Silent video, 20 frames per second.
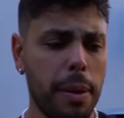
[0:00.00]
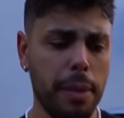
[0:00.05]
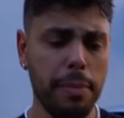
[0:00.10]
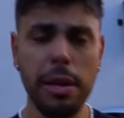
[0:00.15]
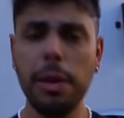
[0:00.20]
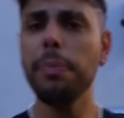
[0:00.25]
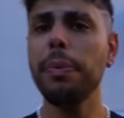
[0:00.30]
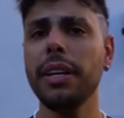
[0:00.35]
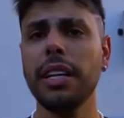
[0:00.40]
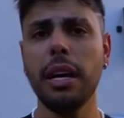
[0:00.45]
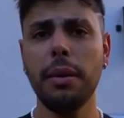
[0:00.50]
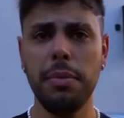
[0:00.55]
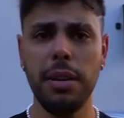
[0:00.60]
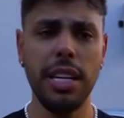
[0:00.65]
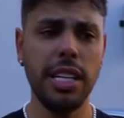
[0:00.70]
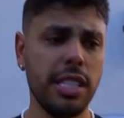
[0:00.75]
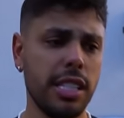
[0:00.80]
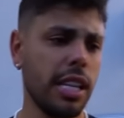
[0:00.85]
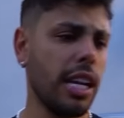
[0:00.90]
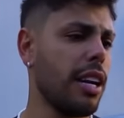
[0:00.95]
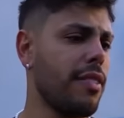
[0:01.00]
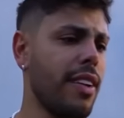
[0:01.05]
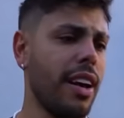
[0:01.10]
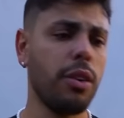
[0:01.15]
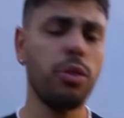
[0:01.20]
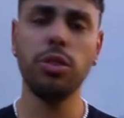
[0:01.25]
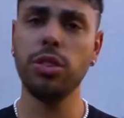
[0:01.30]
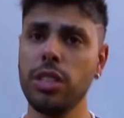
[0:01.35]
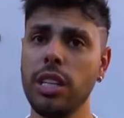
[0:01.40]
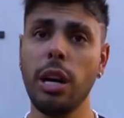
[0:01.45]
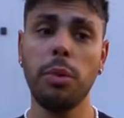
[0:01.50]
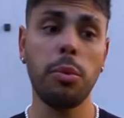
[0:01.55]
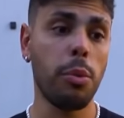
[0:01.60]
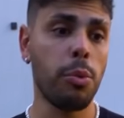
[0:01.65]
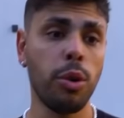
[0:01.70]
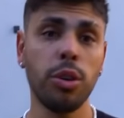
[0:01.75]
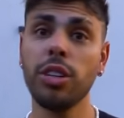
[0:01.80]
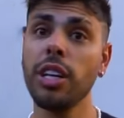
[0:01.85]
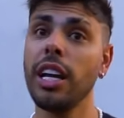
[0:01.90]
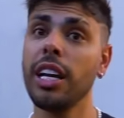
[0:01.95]
para mim, pra Tamires, que ela vai gostar, uma
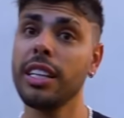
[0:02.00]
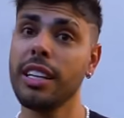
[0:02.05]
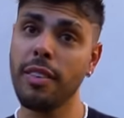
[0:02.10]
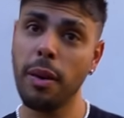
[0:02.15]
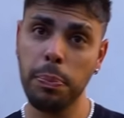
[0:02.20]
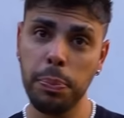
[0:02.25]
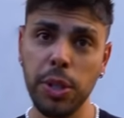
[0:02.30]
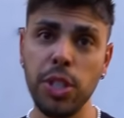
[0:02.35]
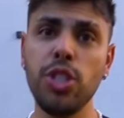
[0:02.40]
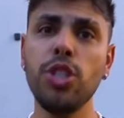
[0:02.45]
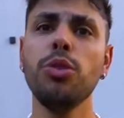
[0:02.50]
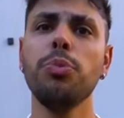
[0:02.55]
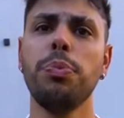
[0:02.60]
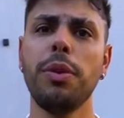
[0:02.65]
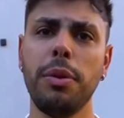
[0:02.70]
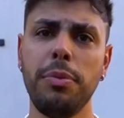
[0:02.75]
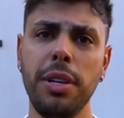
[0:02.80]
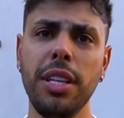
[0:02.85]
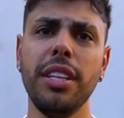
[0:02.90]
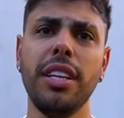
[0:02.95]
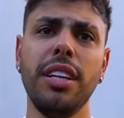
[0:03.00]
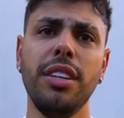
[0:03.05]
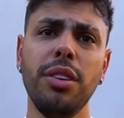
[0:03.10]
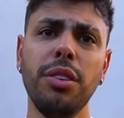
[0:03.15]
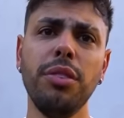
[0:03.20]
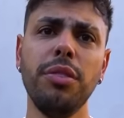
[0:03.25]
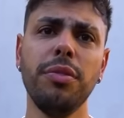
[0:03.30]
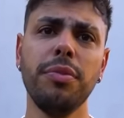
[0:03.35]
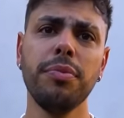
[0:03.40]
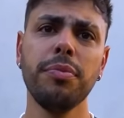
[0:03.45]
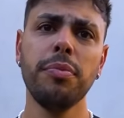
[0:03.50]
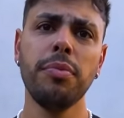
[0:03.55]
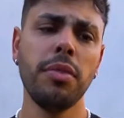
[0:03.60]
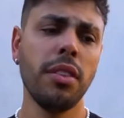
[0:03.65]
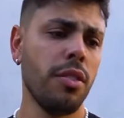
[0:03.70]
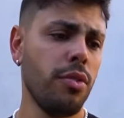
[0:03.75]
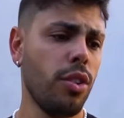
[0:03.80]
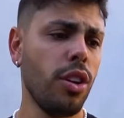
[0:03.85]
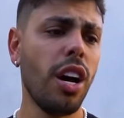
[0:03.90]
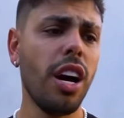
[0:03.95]
moto que ela tava pedindo para mim, entendeu? Uhum.
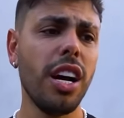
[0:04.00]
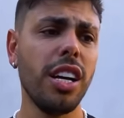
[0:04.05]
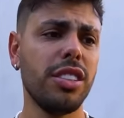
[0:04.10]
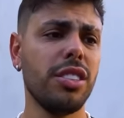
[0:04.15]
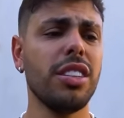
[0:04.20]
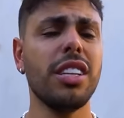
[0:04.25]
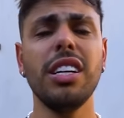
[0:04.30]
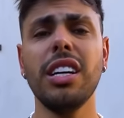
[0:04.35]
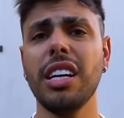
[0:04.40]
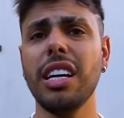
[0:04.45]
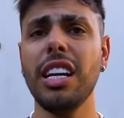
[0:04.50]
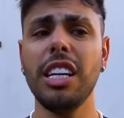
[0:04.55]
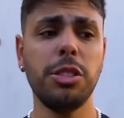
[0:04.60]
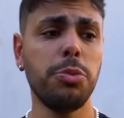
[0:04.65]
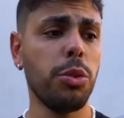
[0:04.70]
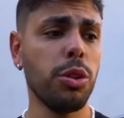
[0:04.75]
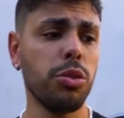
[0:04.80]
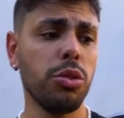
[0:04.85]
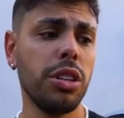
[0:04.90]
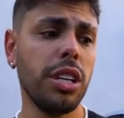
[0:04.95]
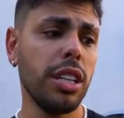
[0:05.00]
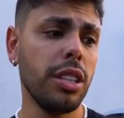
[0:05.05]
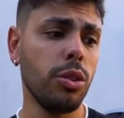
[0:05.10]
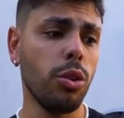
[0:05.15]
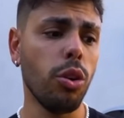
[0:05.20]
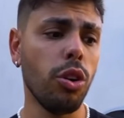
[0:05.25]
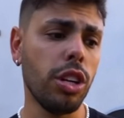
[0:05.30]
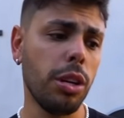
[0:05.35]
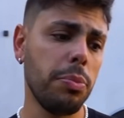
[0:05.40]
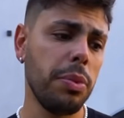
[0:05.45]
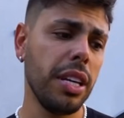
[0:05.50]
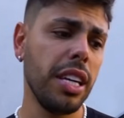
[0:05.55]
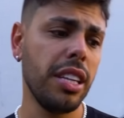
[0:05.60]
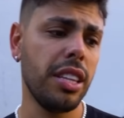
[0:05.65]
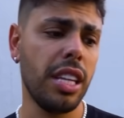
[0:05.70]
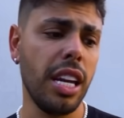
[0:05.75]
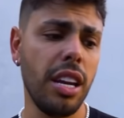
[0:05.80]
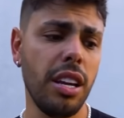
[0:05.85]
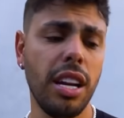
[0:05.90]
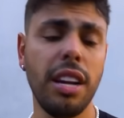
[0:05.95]
Nossa, eu queria aquelas motos grandona, Big
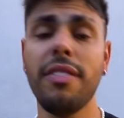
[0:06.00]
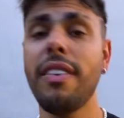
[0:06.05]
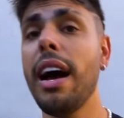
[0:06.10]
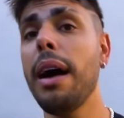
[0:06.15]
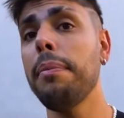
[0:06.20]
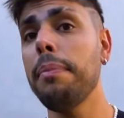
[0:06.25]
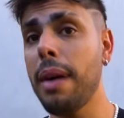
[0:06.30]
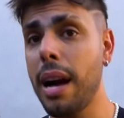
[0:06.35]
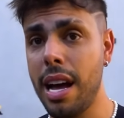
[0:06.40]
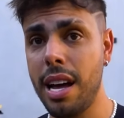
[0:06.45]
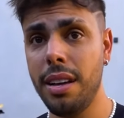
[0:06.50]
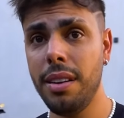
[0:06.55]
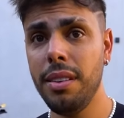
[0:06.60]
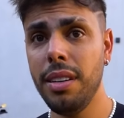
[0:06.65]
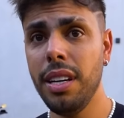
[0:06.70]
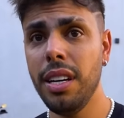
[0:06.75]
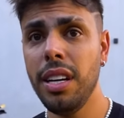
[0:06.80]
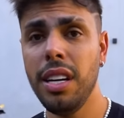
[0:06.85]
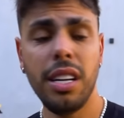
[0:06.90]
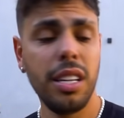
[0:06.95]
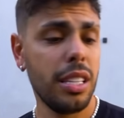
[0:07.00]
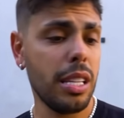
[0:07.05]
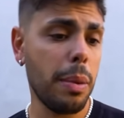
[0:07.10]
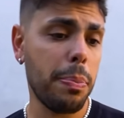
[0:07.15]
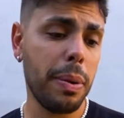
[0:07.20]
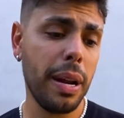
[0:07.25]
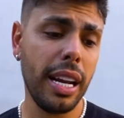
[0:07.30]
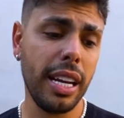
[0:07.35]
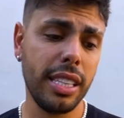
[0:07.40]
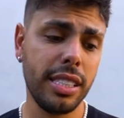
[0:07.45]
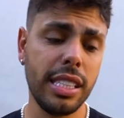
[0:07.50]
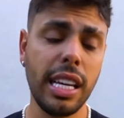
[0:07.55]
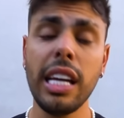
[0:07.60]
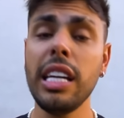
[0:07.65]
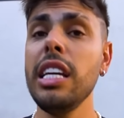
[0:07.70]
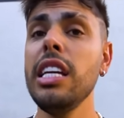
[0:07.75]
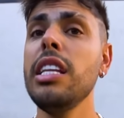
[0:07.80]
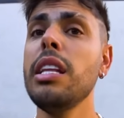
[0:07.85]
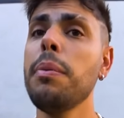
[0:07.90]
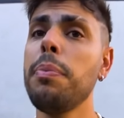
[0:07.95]
3, ela vai amar. Dá para ela
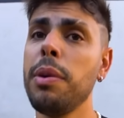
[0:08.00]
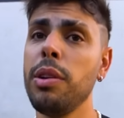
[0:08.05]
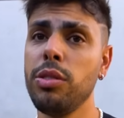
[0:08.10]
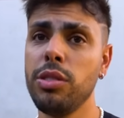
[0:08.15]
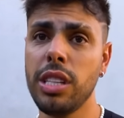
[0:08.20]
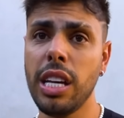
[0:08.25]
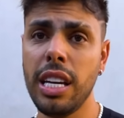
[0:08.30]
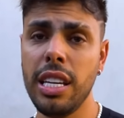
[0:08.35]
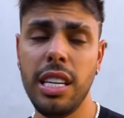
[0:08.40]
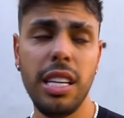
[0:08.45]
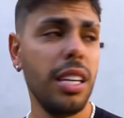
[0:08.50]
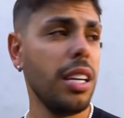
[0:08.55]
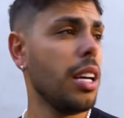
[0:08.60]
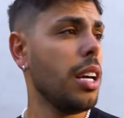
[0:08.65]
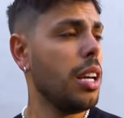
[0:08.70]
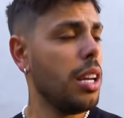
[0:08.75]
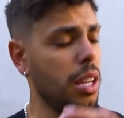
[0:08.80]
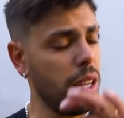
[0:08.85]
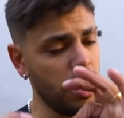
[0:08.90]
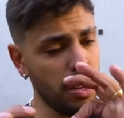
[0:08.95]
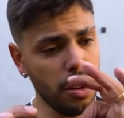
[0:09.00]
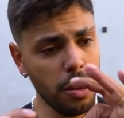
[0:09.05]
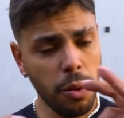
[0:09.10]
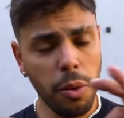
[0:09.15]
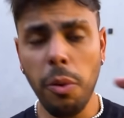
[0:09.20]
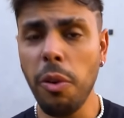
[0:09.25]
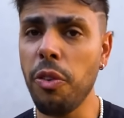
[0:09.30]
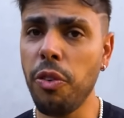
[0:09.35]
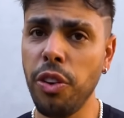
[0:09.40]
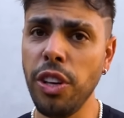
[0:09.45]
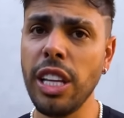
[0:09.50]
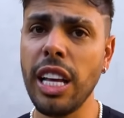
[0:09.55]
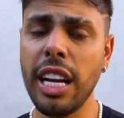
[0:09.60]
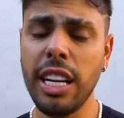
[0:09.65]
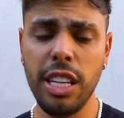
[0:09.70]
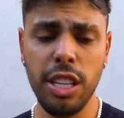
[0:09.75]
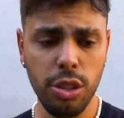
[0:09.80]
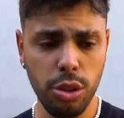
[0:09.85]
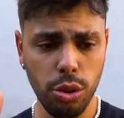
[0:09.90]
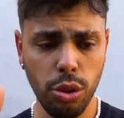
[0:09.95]
sair, dá para eu sair.
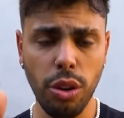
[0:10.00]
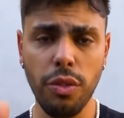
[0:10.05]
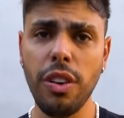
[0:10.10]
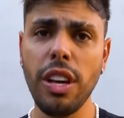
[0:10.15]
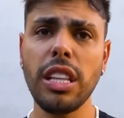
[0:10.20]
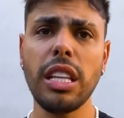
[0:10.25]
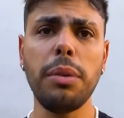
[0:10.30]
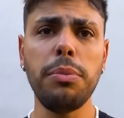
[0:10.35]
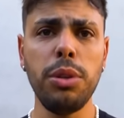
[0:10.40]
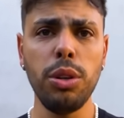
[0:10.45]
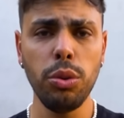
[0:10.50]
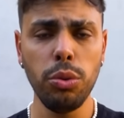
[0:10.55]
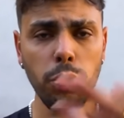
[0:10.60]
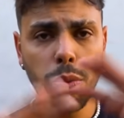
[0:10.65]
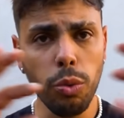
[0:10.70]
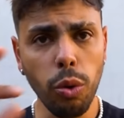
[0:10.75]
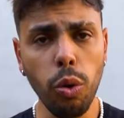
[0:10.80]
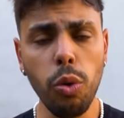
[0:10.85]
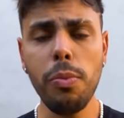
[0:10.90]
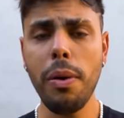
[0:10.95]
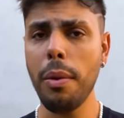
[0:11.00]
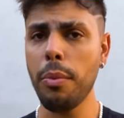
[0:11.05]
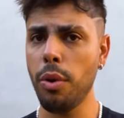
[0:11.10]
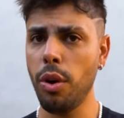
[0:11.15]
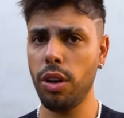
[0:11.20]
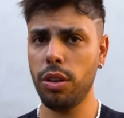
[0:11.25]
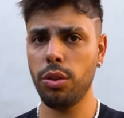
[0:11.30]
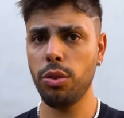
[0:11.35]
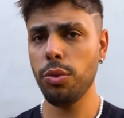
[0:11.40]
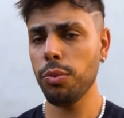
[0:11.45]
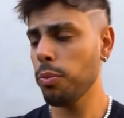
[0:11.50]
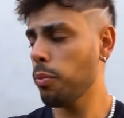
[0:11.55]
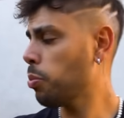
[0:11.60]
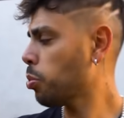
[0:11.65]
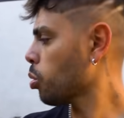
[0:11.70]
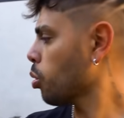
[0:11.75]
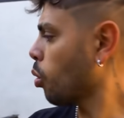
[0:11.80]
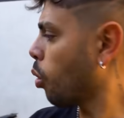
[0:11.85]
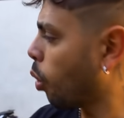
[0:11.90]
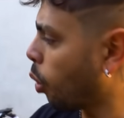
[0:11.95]
Finalizo 90 mil, uma moto.
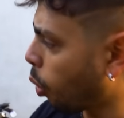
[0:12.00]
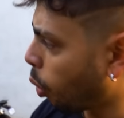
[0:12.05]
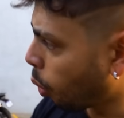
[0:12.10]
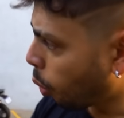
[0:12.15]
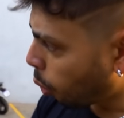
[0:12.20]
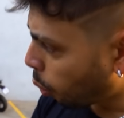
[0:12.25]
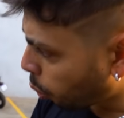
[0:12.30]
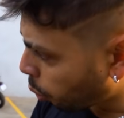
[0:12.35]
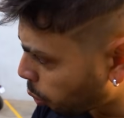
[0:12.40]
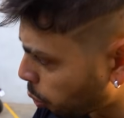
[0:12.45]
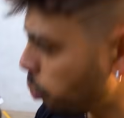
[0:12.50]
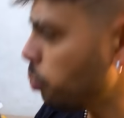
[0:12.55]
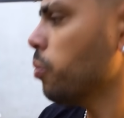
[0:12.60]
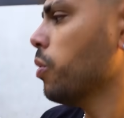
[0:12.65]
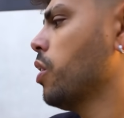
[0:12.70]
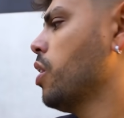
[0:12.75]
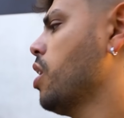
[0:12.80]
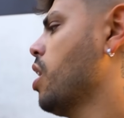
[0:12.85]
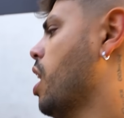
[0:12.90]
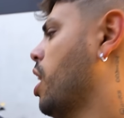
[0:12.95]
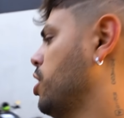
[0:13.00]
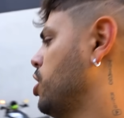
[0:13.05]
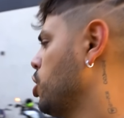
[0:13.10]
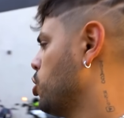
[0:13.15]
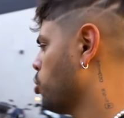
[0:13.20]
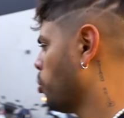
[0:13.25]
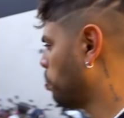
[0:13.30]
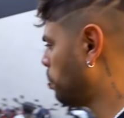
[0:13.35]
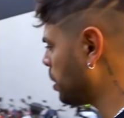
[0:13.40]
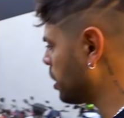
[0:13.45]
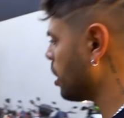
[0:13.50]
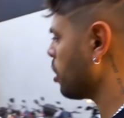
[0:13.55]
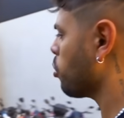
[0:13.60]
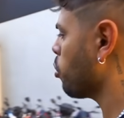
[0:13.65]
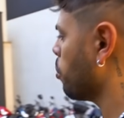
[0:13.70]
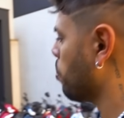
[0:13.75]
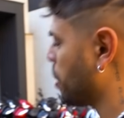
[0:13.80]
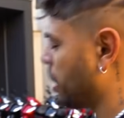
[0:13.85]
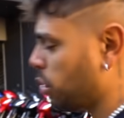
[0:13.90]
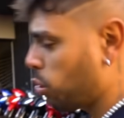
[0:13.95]
Ou a gente opta em
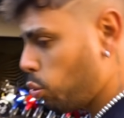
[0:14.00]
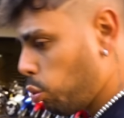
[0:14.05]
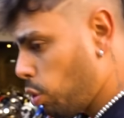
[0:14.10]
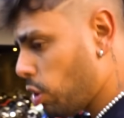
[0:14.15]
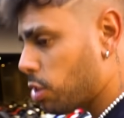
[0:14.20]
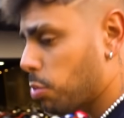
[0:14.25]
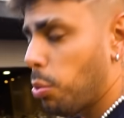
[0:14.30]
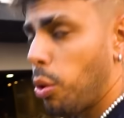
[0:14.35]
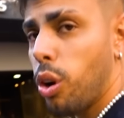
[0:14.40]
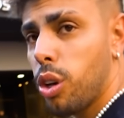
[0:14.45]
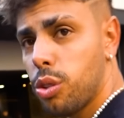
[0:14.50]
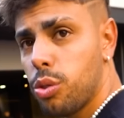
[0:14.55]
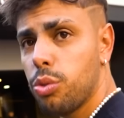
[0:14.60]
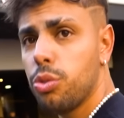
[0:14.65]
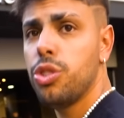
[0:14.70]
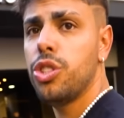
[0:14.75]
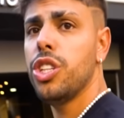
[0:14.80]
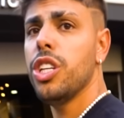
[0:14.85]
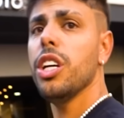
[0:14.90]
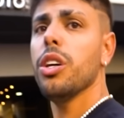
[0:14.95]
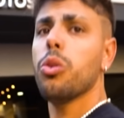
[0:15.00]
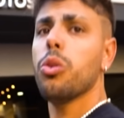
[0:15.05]
comprar duas motos de